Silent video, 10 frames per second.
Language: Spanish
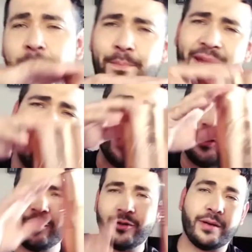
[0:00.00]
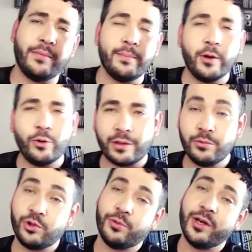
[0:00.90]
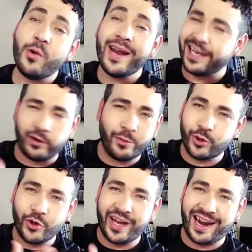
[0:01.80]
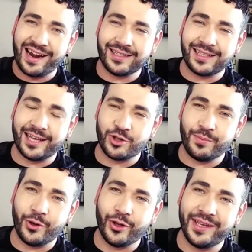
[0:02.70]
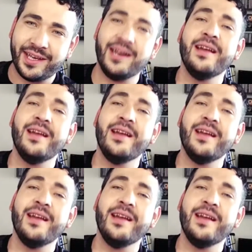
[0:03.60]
preciosa, me, gusta mucho. Bueno, igual es como todas las latitas de Jean Paul Gaultier,